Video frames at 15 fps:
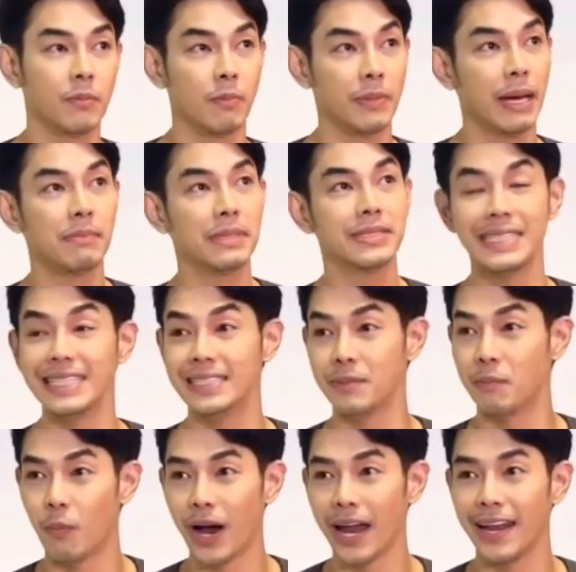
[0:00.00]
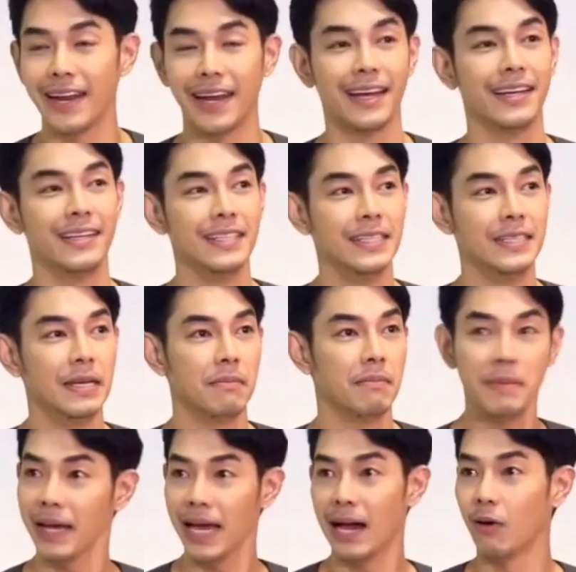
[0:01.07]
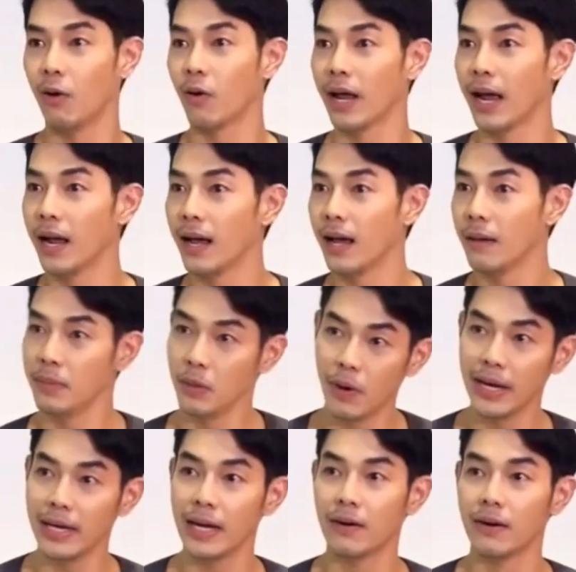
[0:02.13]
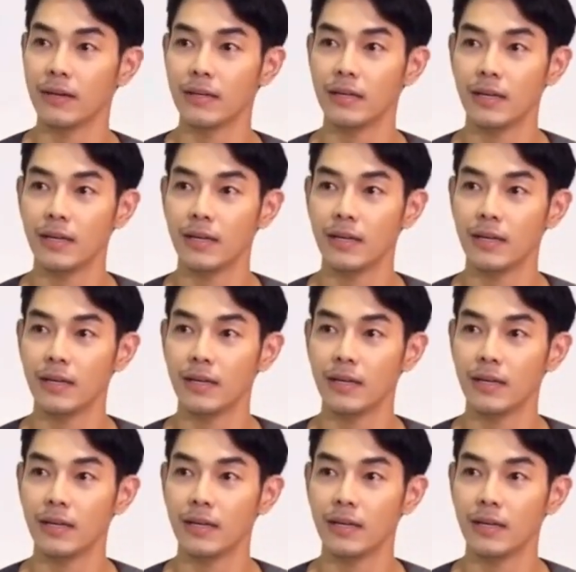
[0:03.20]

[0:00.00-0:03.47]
ผมทำมา 40 วันเนี่ยไม่มีข่าวลงนะมีวันเดียว